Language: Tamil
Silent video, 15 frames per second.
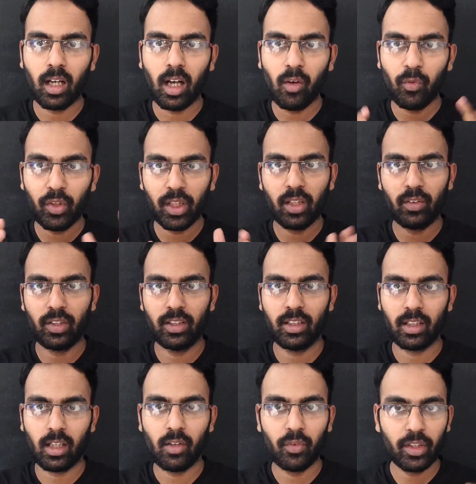ஆஃப்ரிக்கா
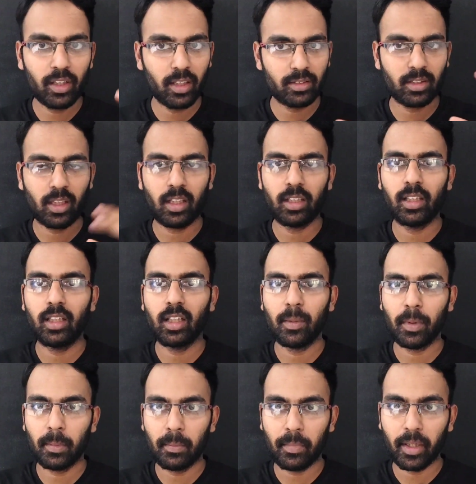வழியாக ஆஃப்ரிக்காவில் ஸ்டார்ட் ஆகி
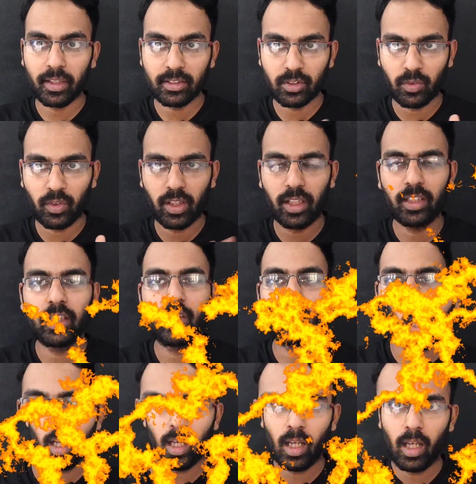அதுக்கப்புறமா பாகிஸ்தான் வழியாக
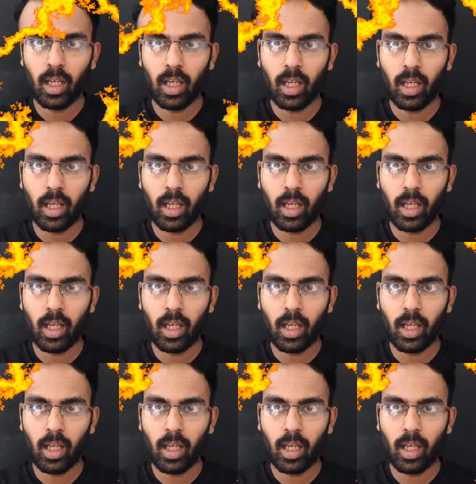இந்தியாவுக்குள்ள வந்துச்சு